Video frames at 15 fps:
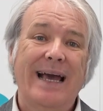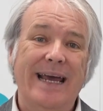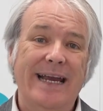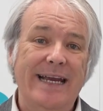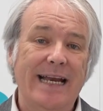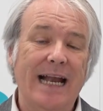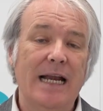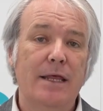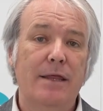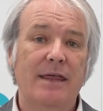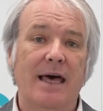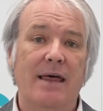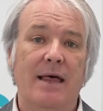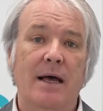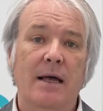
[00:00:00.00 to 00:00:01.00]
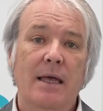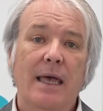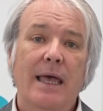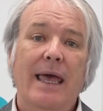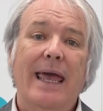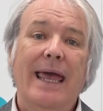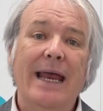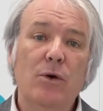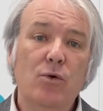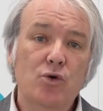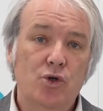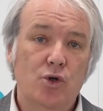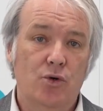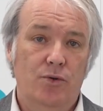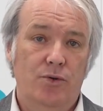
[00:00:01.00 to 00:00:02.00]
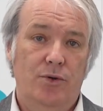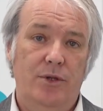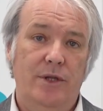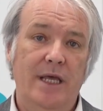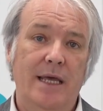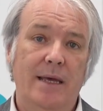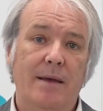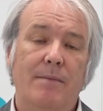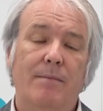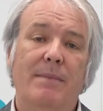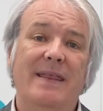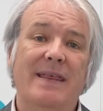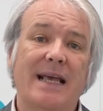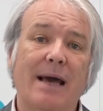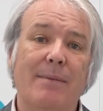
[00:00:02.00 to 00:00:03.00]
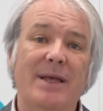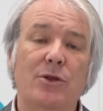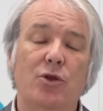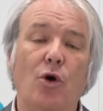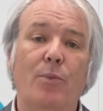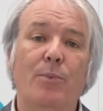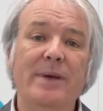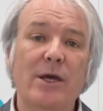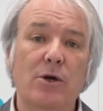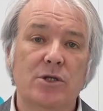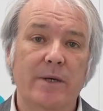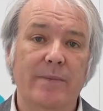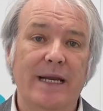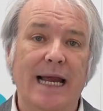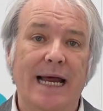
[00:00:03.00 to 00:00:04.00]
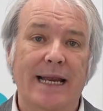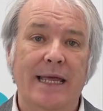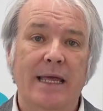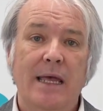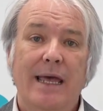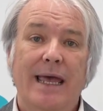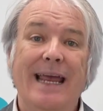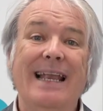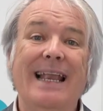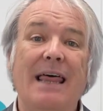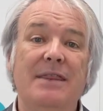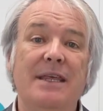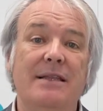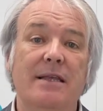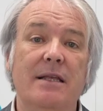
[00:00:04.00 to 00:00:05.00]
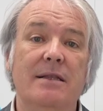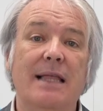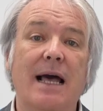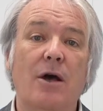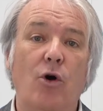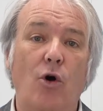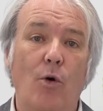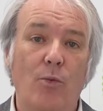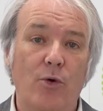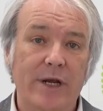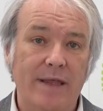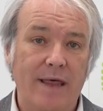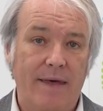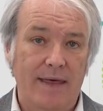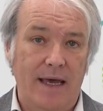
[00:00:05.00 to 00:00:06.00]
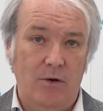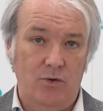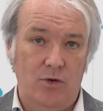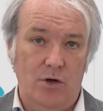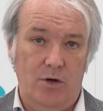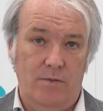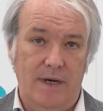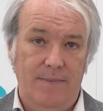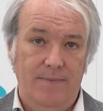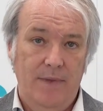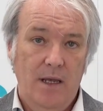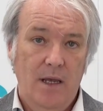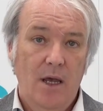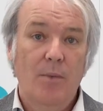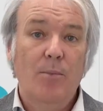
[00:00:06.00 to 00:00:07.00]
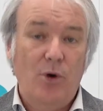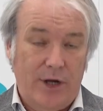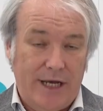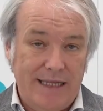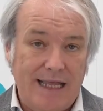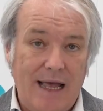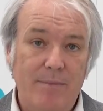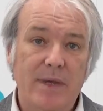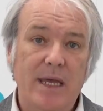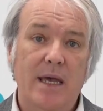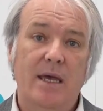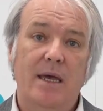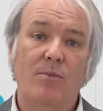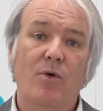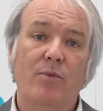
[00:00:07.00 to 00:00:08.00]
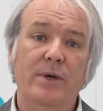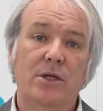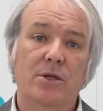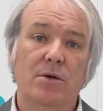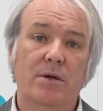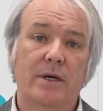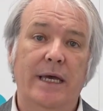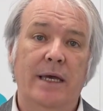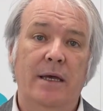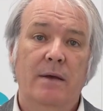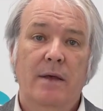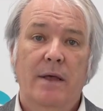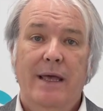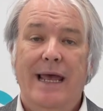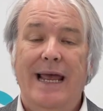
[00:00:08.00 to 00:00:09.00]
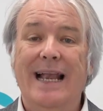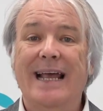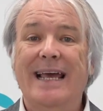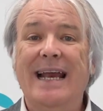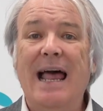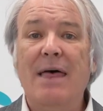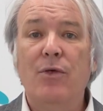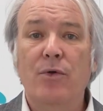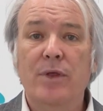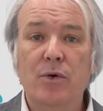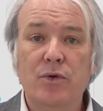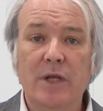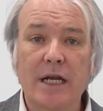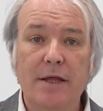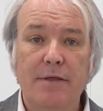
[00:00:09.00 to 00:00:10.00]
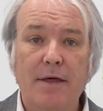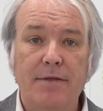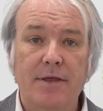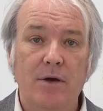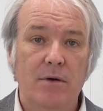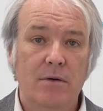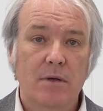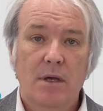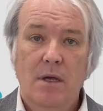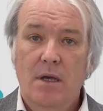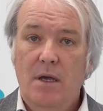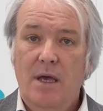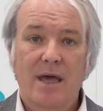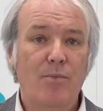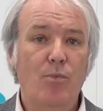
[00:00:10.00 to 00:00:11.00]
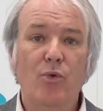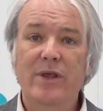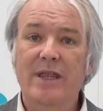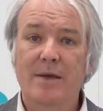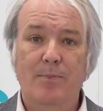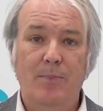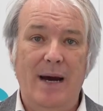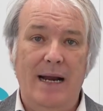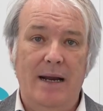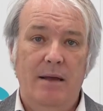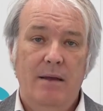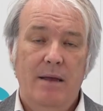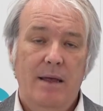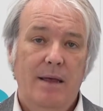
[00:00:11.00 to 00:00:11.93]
generalizada el uso de medicamentos biosimilares en las distintas comunidades autónomas, porque también hemos visto que el grado de utilización es muy dispar.